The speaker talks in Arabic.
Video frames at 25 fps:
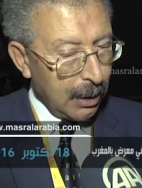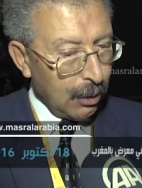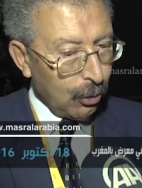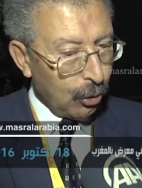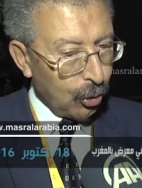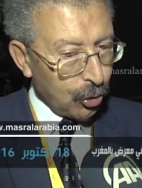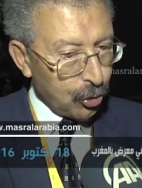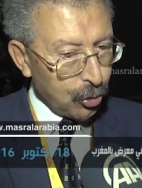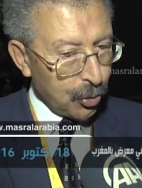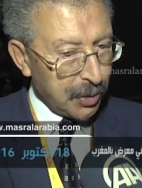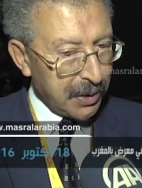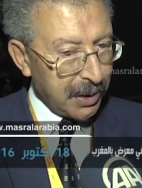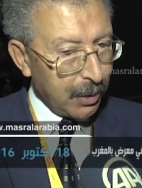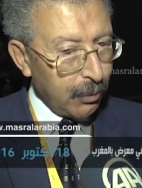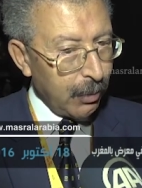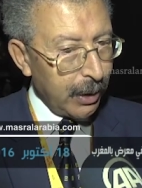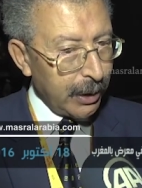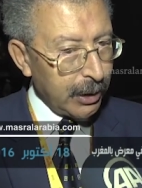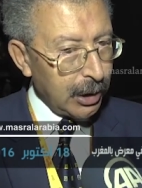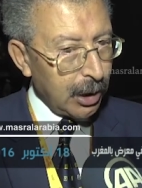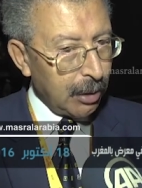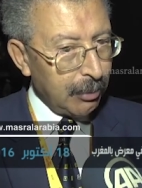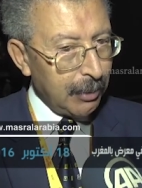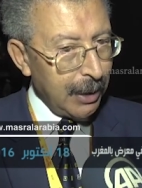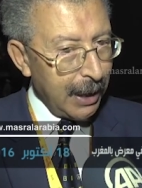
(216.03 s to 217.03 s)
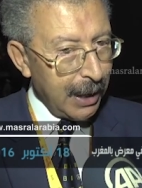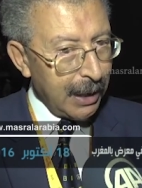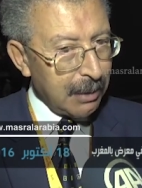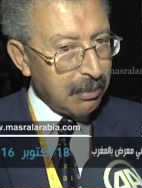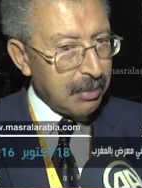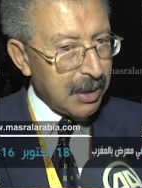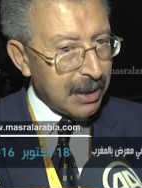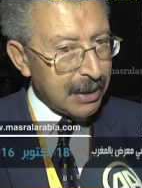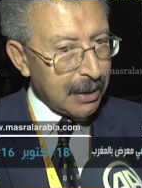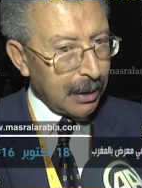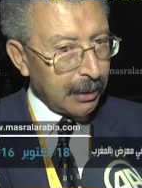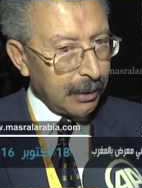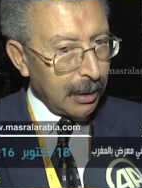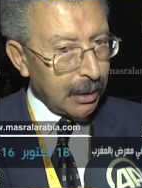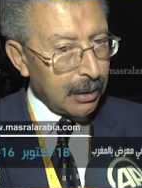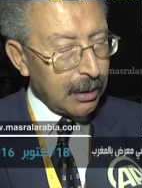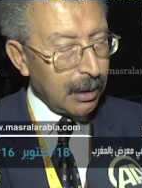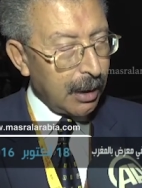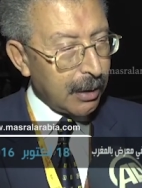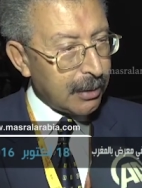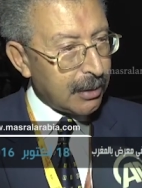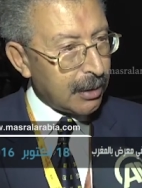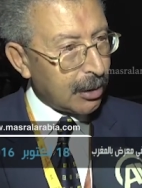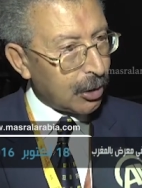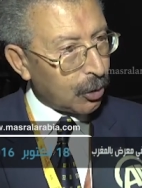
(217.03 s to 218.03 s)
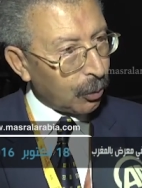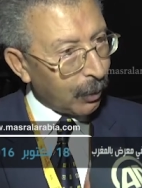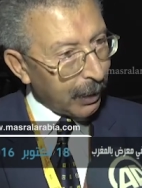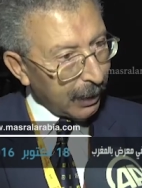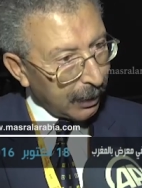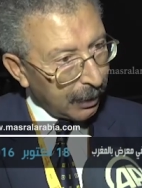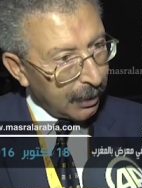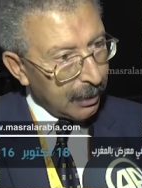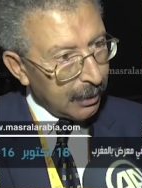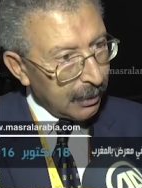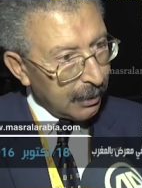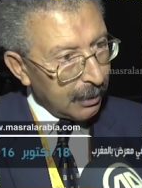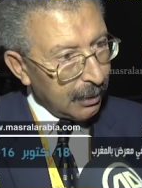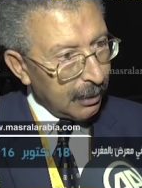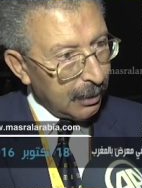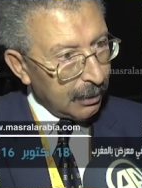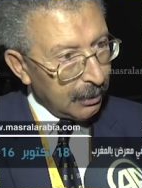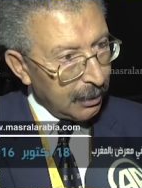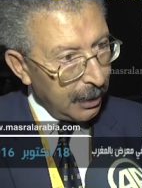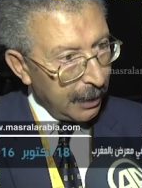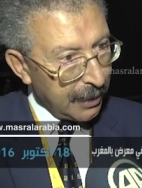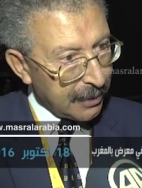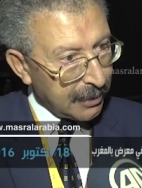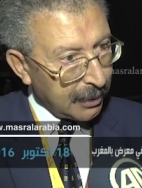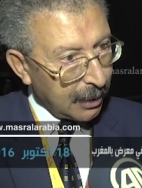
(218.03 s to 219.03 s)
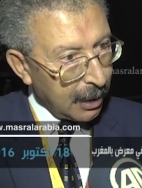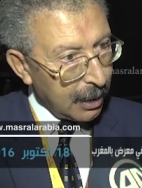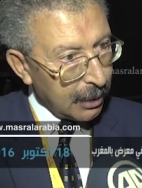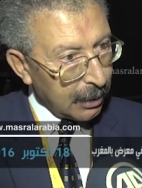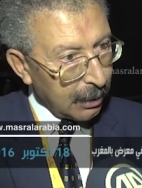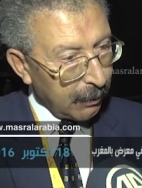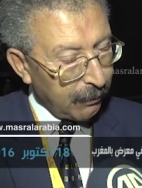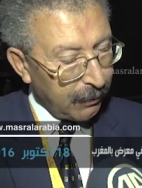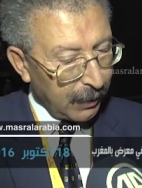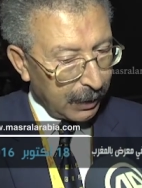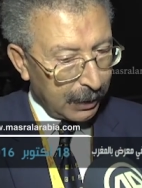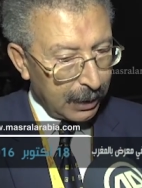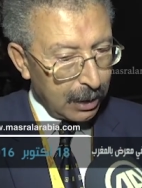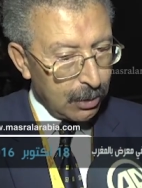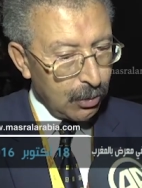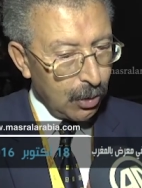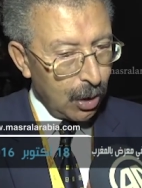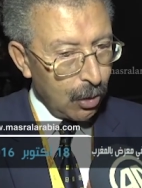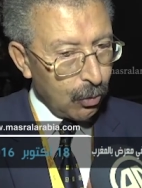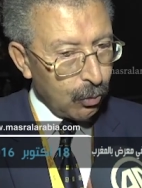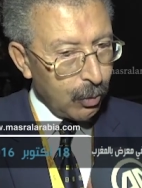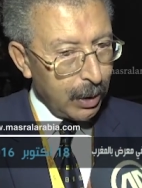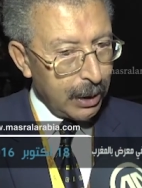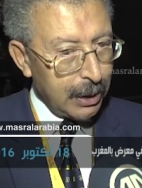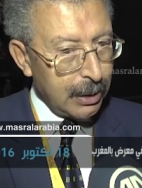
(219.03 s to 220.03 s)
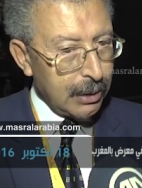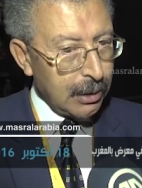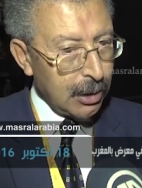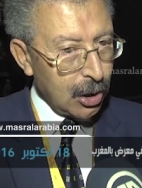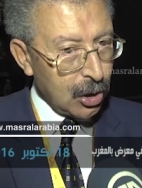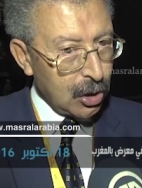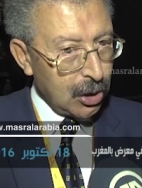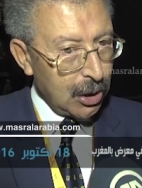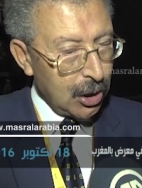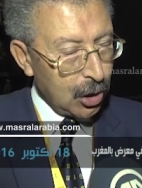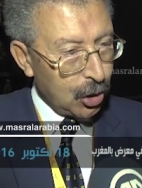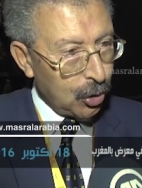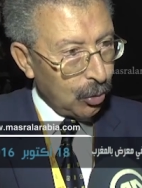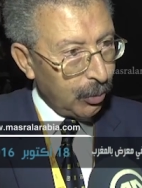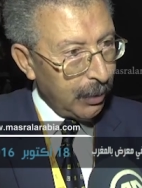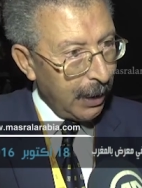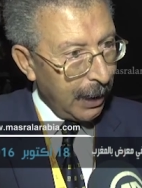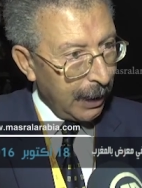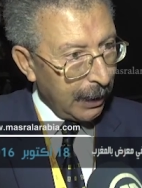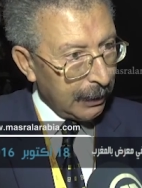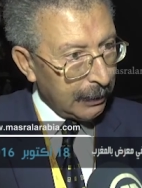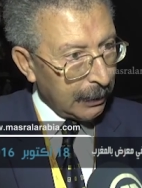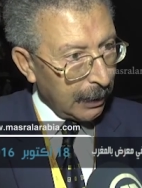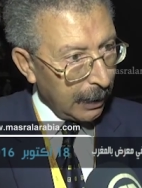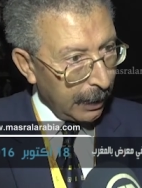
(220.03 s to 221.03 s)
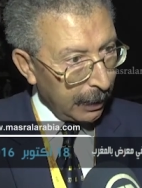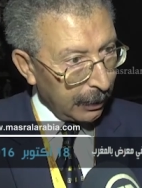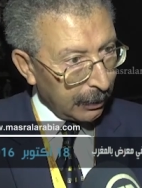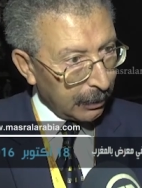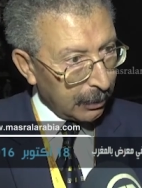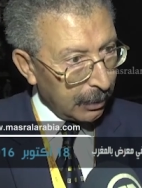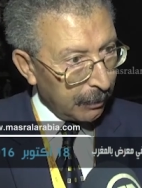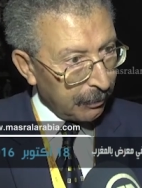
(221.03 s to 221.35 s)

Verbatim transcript: خصوصا وانهم الان بصدد التطويق العسكري فكانوا اولا يجلسون على الارض